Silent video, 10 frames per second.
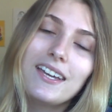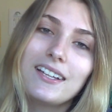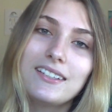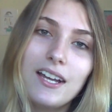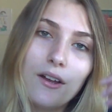
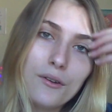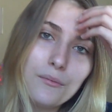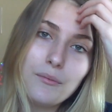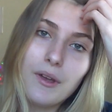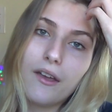
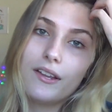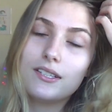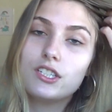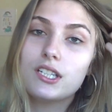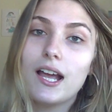Então eu
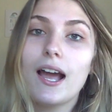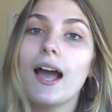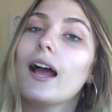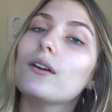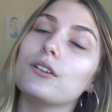decidi
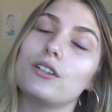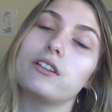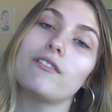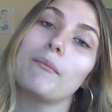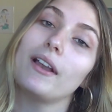narrar quando eu
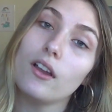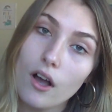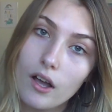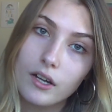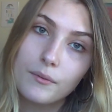estiver
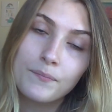melhor.